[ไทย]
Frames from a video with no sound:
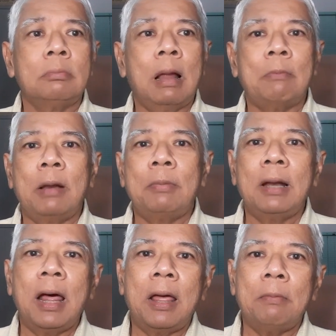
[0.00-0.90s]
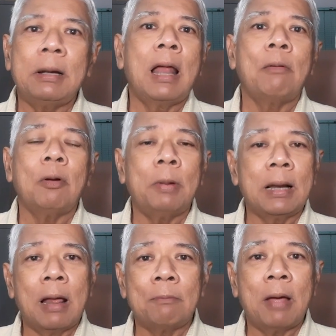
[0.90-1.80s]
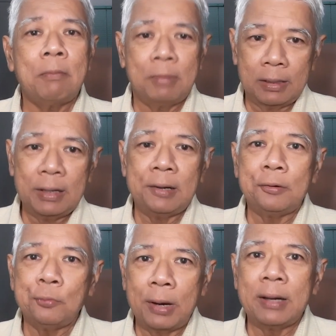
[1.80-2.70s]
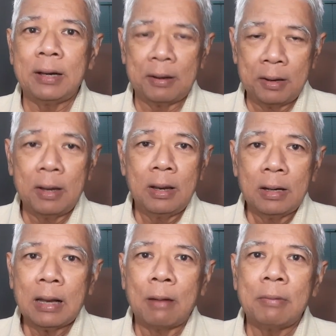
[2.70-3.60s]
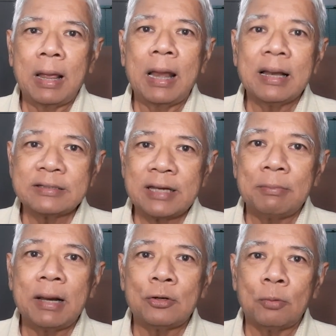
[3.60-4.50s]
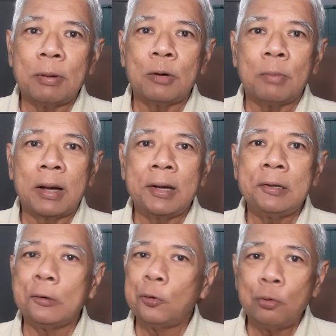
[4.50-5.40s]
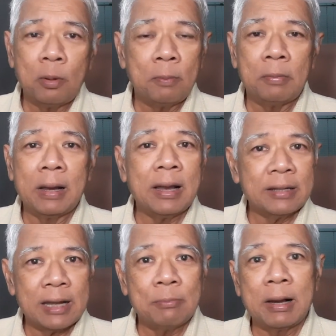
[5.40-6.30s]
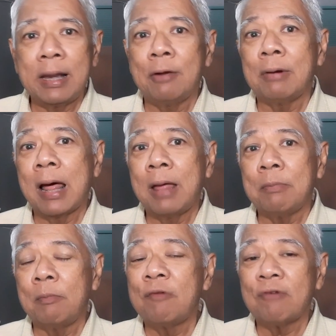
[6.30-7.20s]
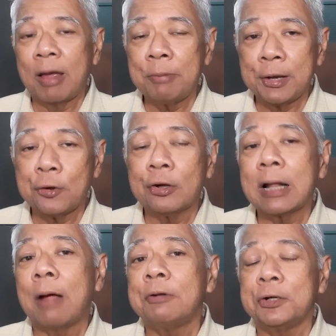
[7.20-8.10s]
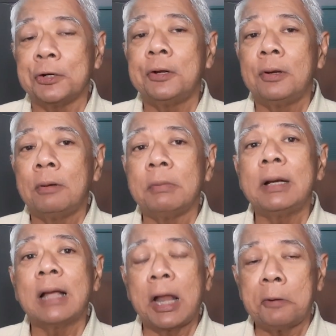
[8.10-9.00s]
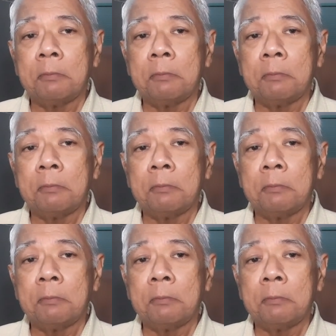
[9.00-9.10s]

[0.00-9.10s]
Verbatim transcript: ทำอะไรไม่ได้ประนามก็ประนามไปเหมือนที่ ยู เอ็น เนี่ยทำอะไรรัสเซียไม่ได้จนปัจจุบันนี้ถึงรู้ว่ารัสเซียมันเลวร้ายมันเป็นฝ่ายผิดก็ตามเถอะเหมือนกัน